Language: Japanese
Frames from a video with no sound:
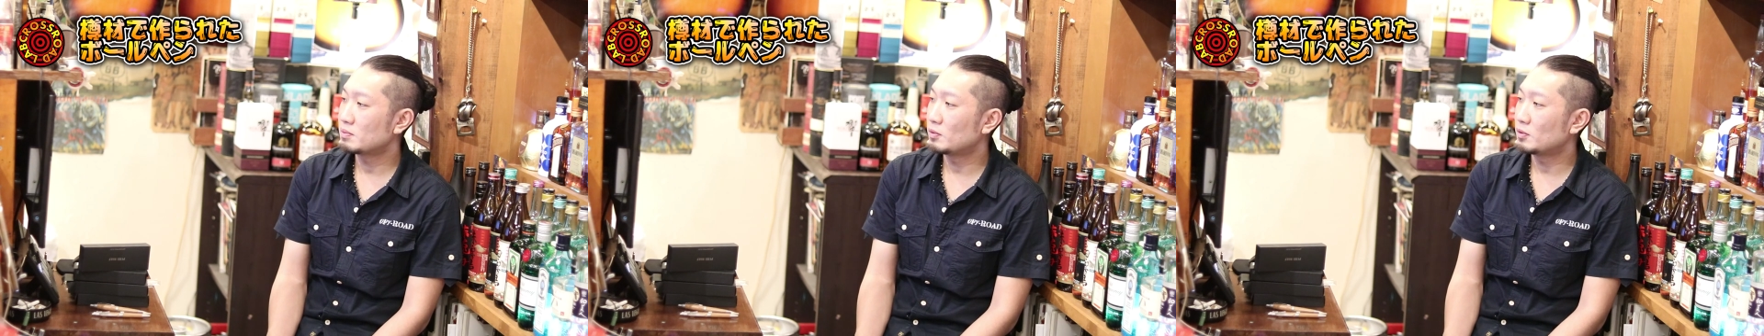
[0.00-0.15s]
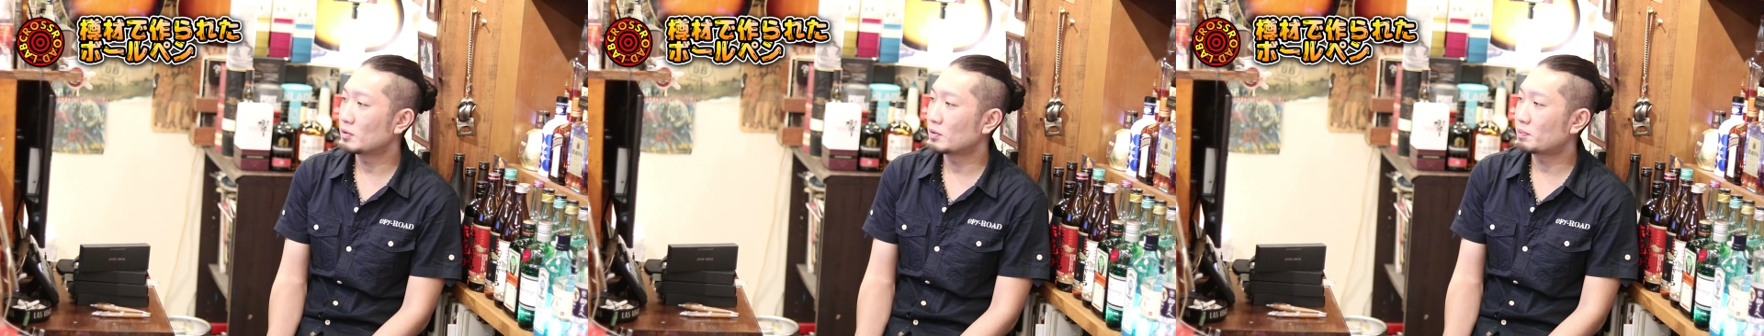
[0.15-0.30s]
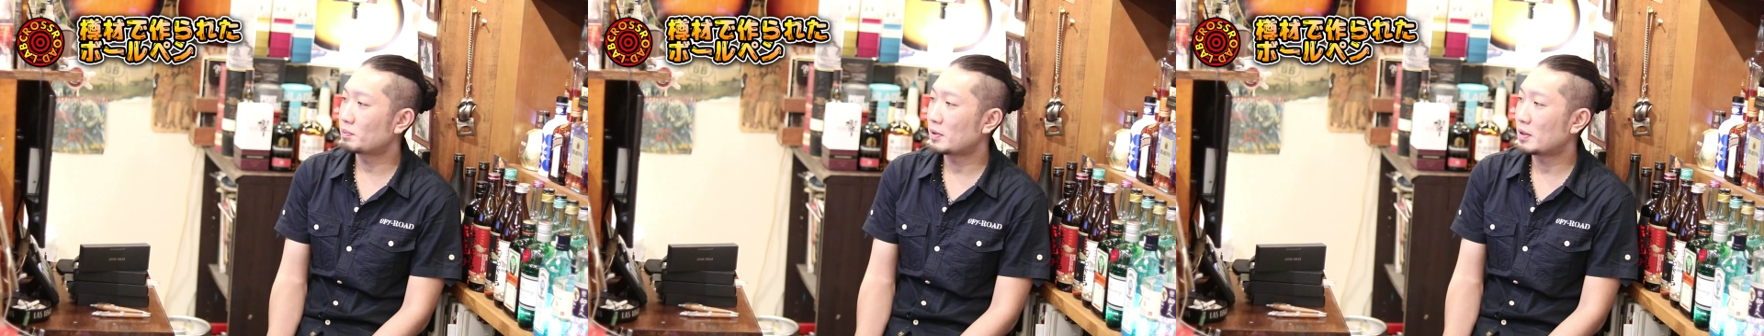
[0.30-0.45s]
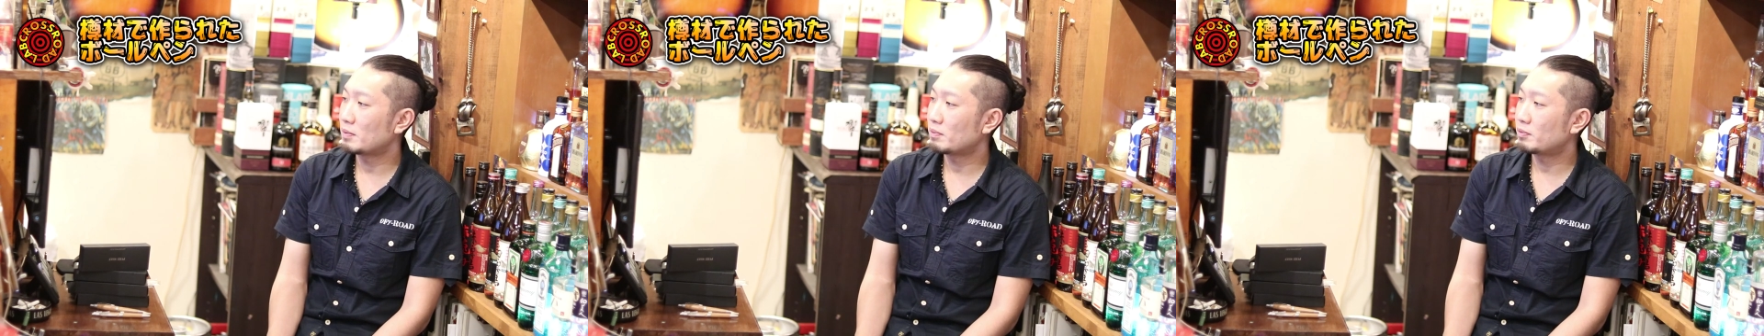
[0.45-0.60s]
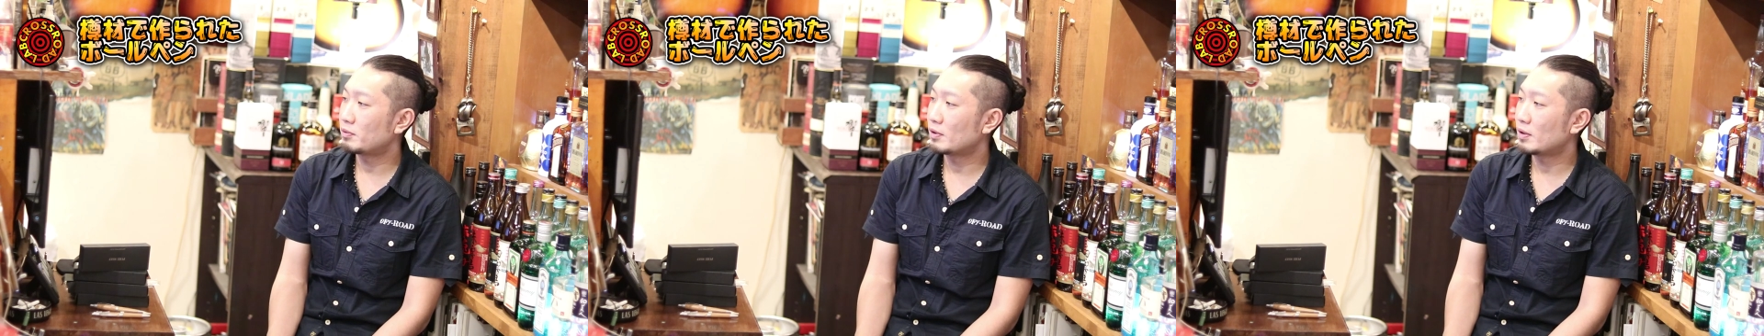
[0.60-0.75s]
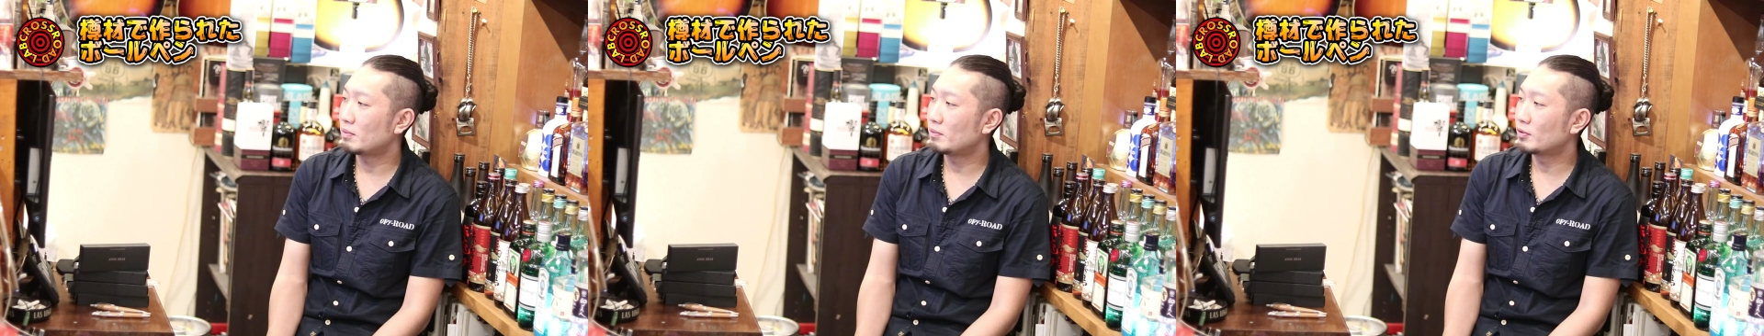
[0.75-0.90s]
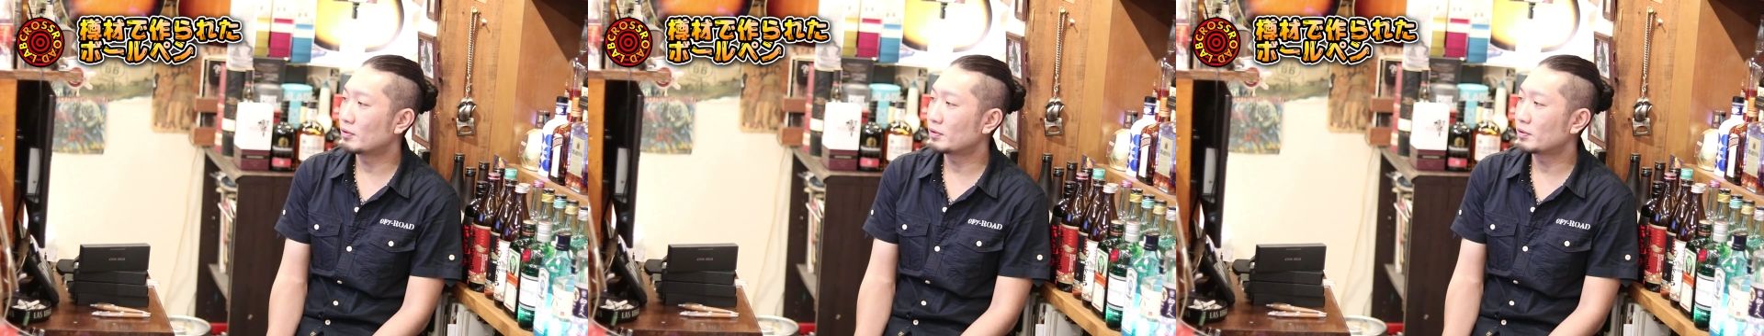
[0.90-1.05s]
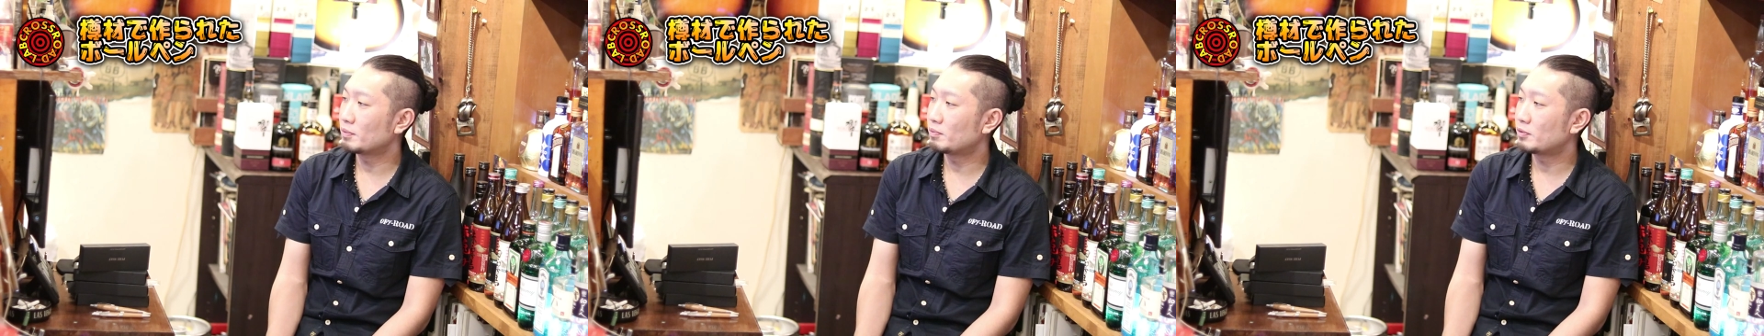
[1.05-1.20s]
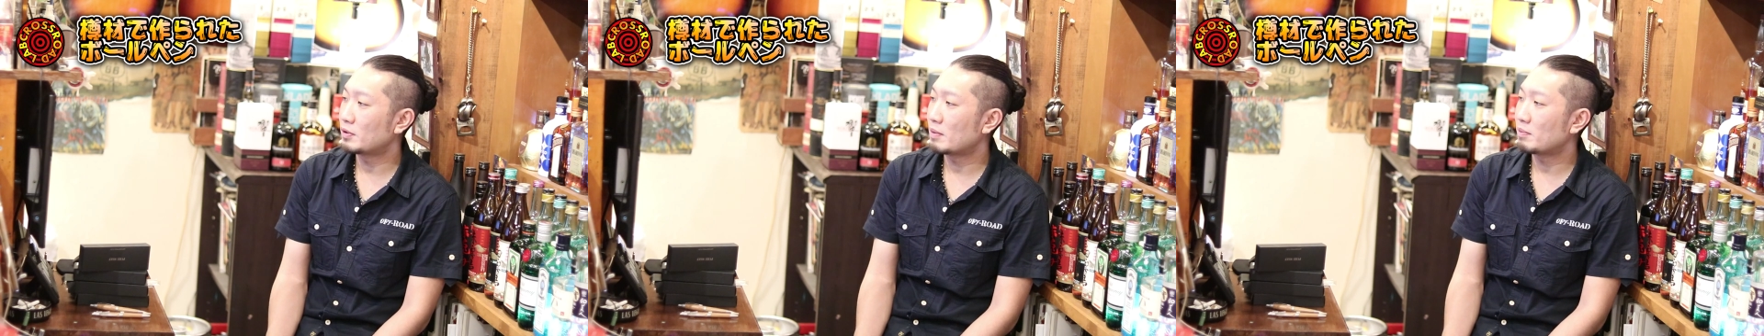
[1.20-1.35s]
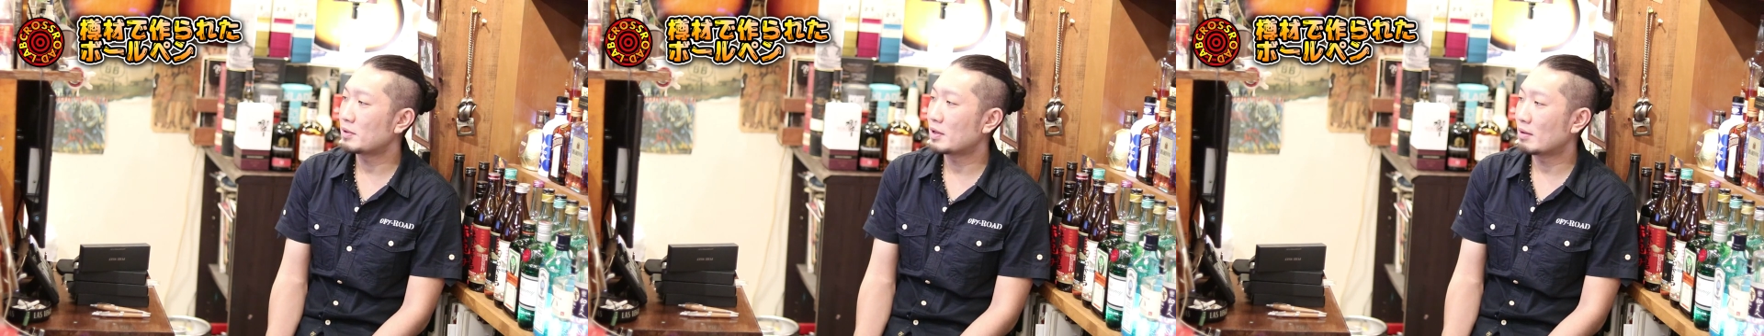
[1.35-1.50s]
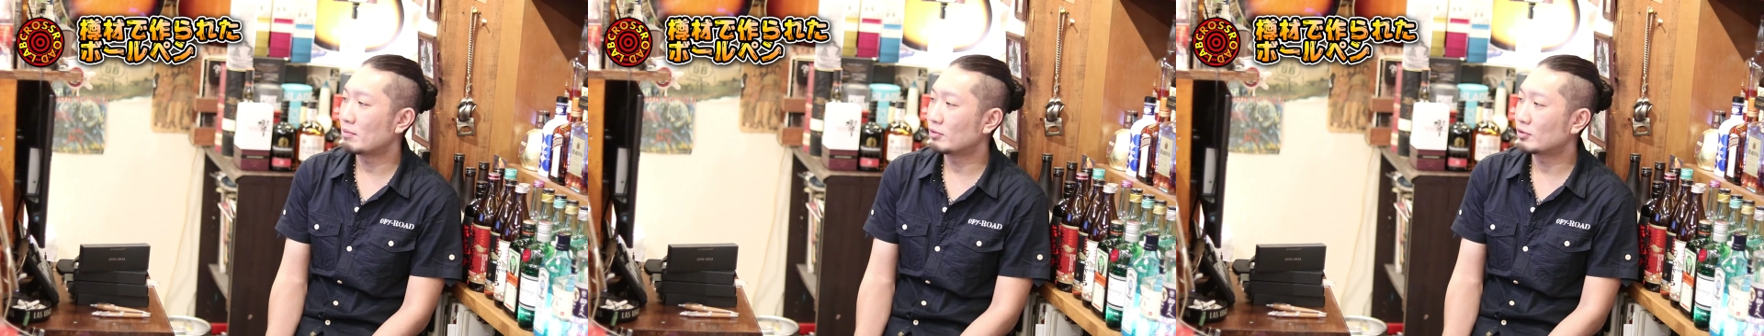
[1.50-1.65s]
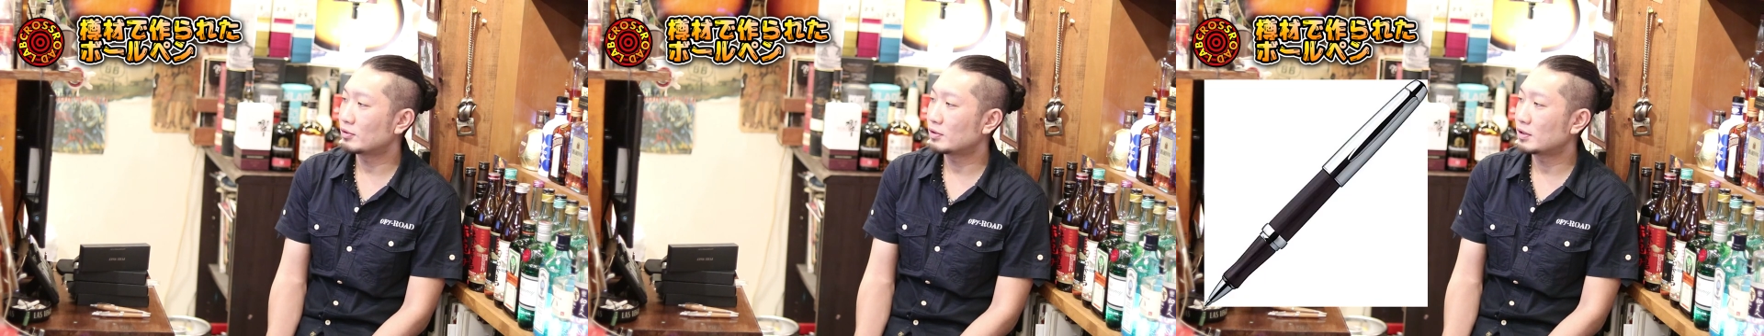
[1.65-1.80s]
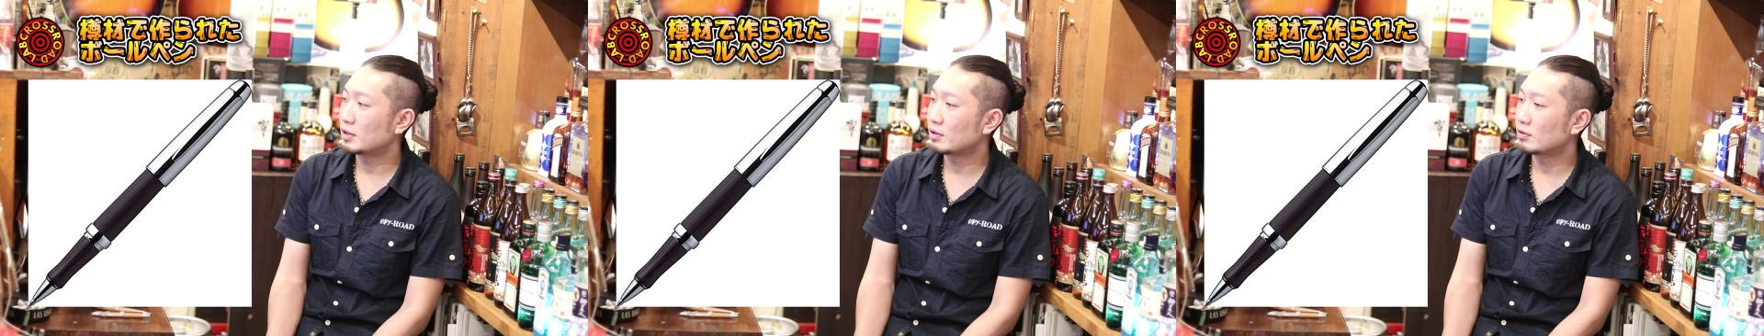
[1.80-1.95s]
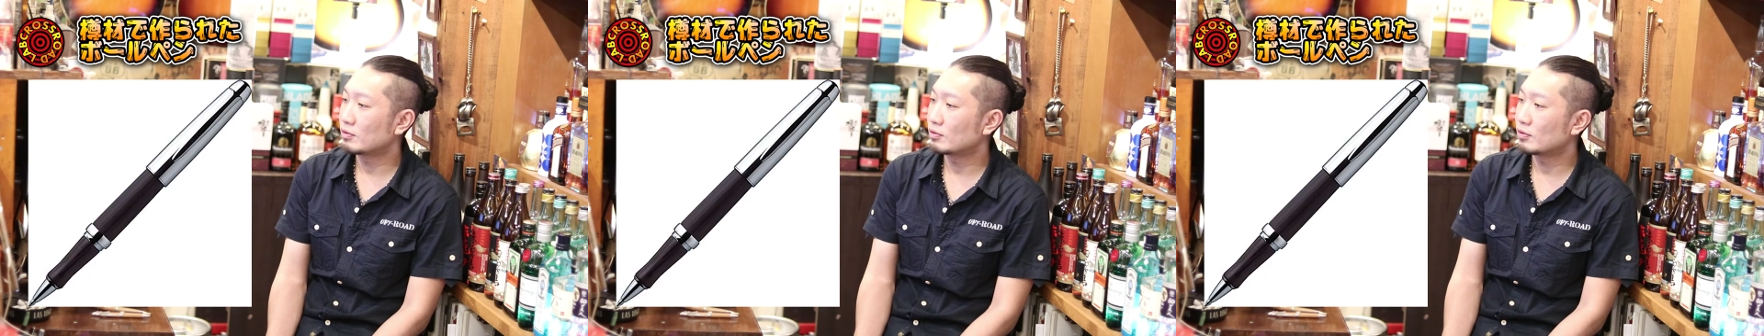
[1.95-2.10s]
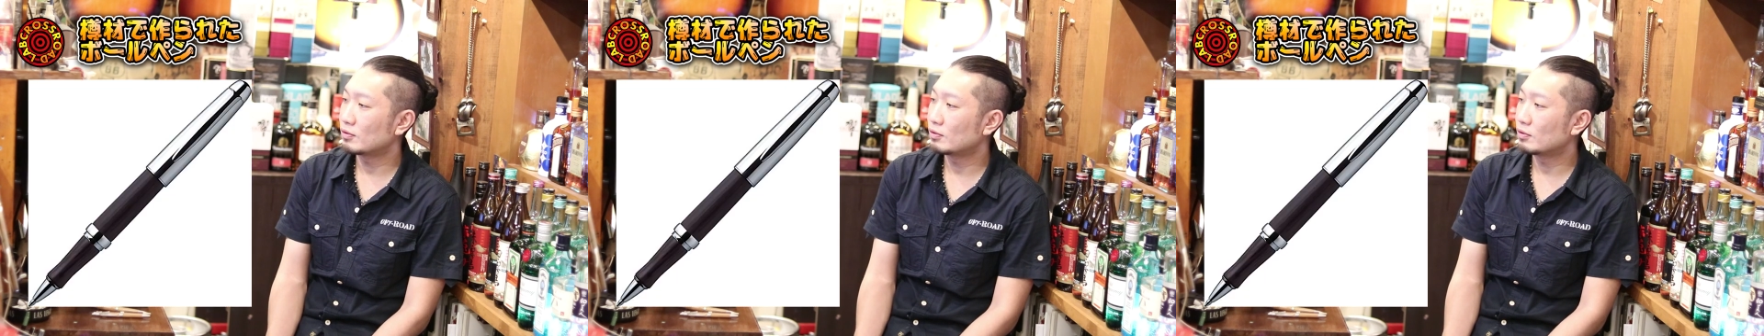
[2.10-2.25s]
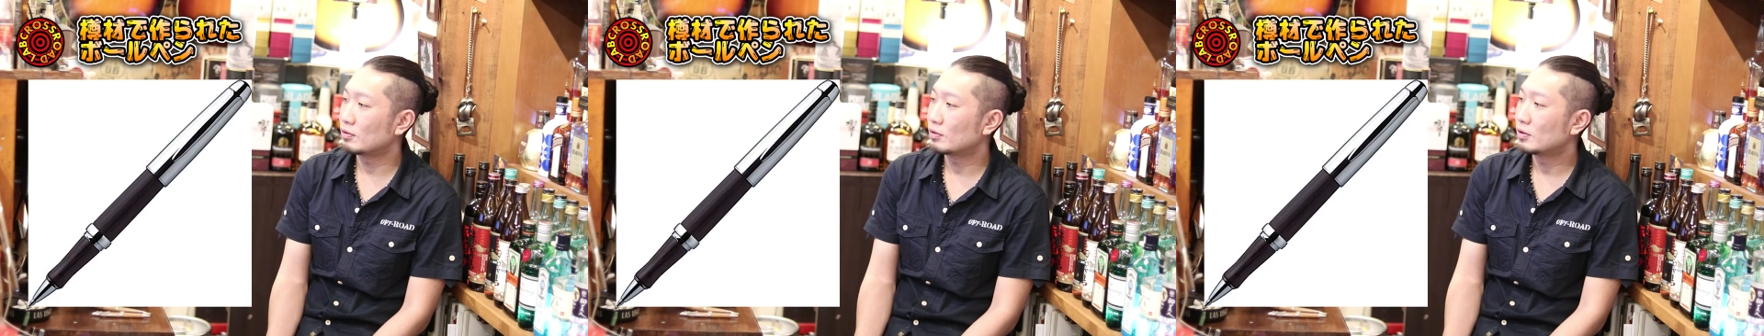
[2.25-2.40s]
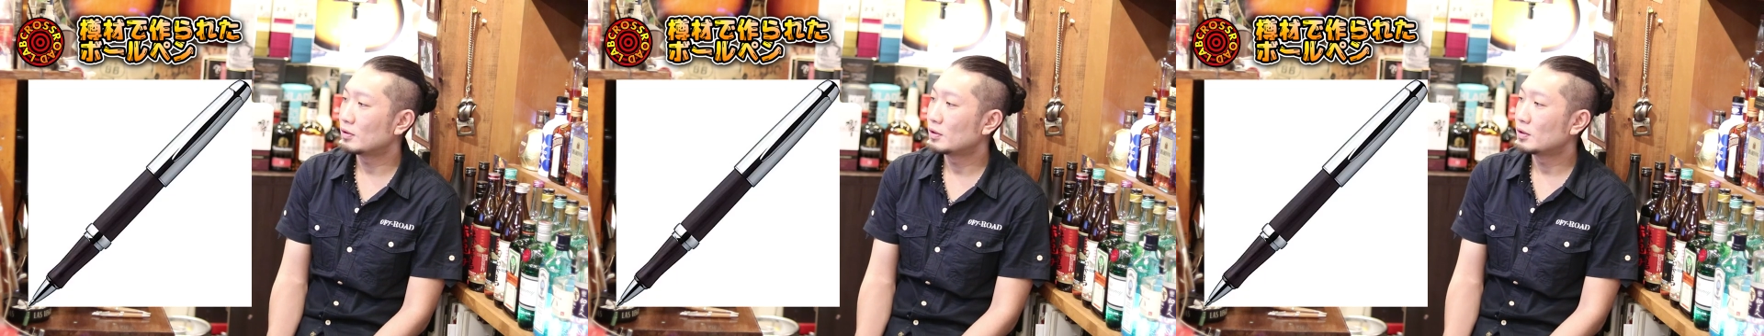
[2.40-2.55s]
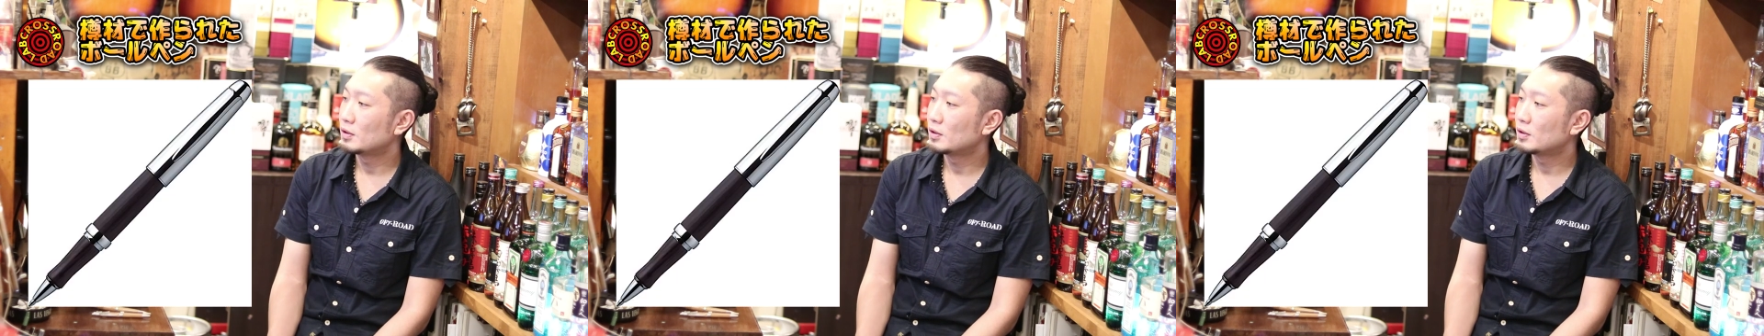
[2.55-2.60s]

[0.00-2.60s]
ボールペンピュアモルトプレミアムっていう、